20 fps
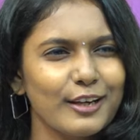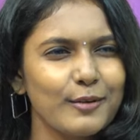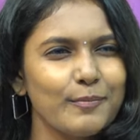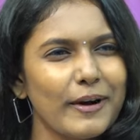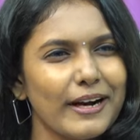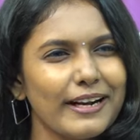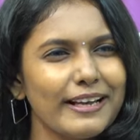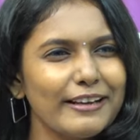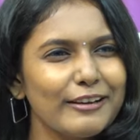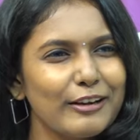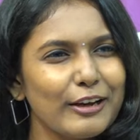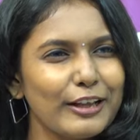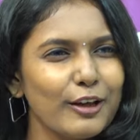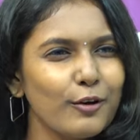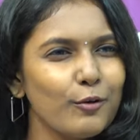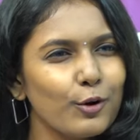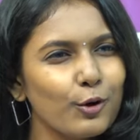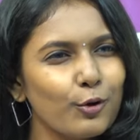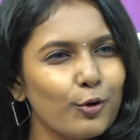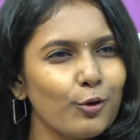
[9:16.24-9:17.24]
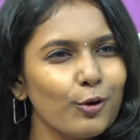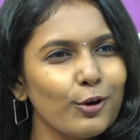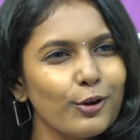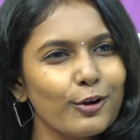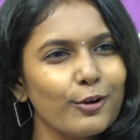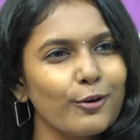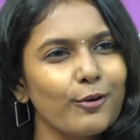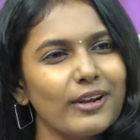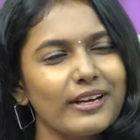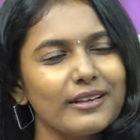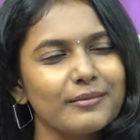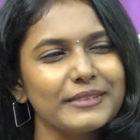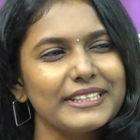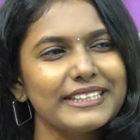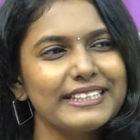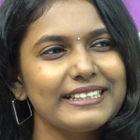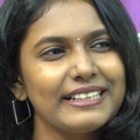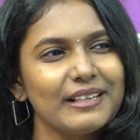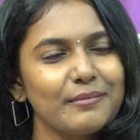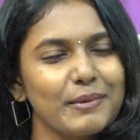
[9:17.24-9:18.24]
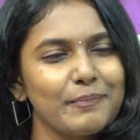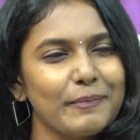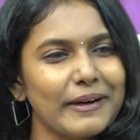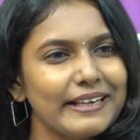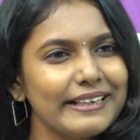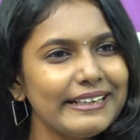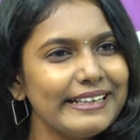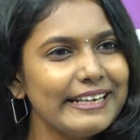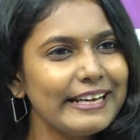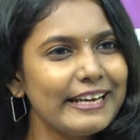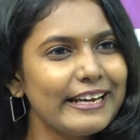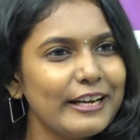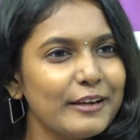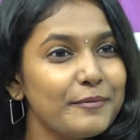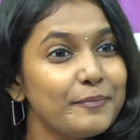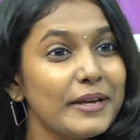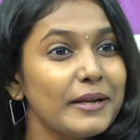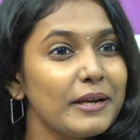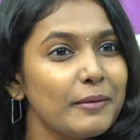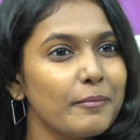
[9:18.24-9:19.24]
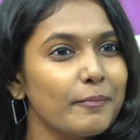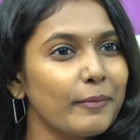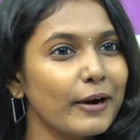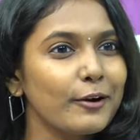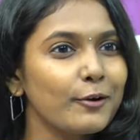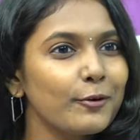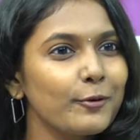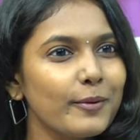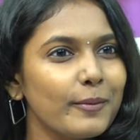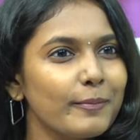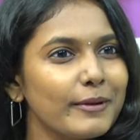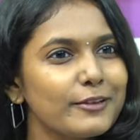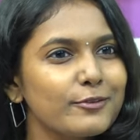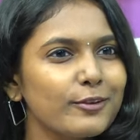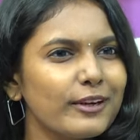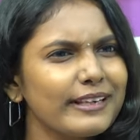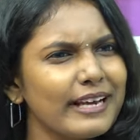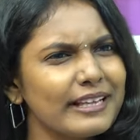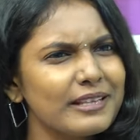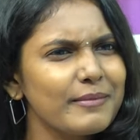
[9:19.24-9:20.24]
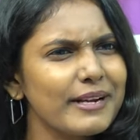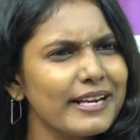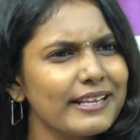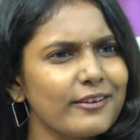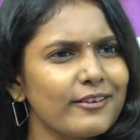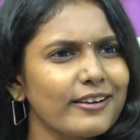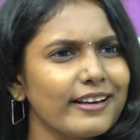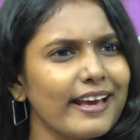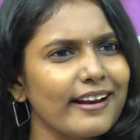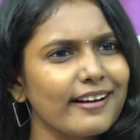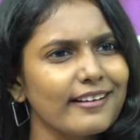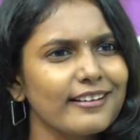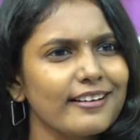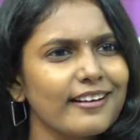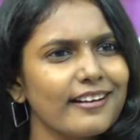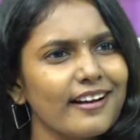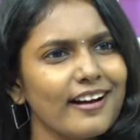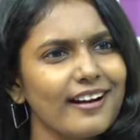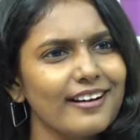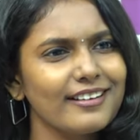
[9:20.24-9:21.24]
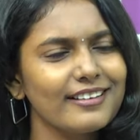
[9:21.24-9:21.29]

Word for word: இப்போ ஆனால் ஏதோ ஒரு ரோல் இருக்கும்ல இது நம்ம பண்ணலையே இனிமேல் நம்ம பண்ணோம் அப்படின்னு சொல்லிட்டு அந்த மாதிரி ஏதாவது ஒரு கேரக்டர் இருக்கா